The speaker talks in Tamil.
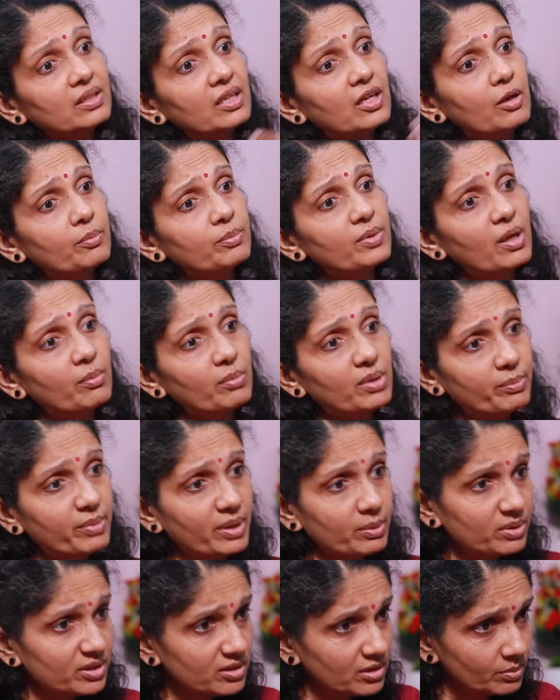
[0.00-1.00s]
இருக்கலாம் அதனால
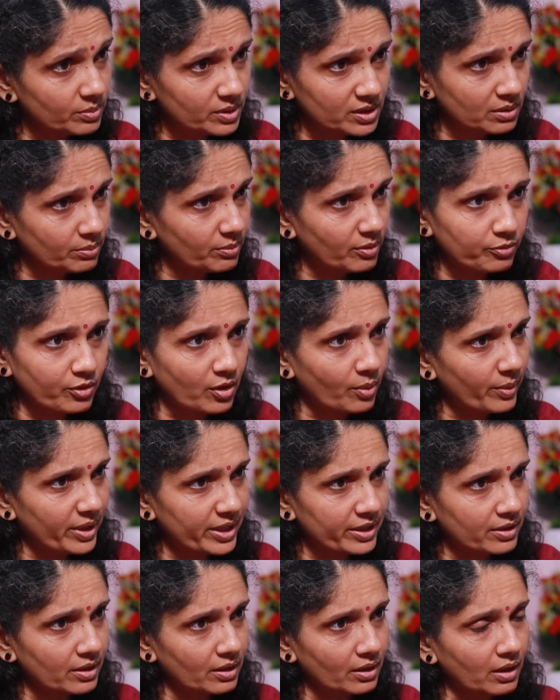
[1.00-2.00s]
அப்டாமல் பேபி திரும்ப திரும்ப
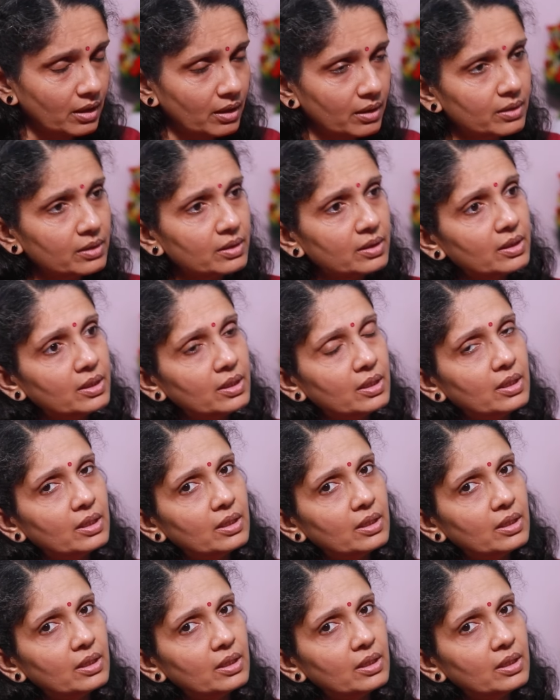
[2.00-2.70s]
ஃபார்ம் ஆகிட்டு இருக்கலாம்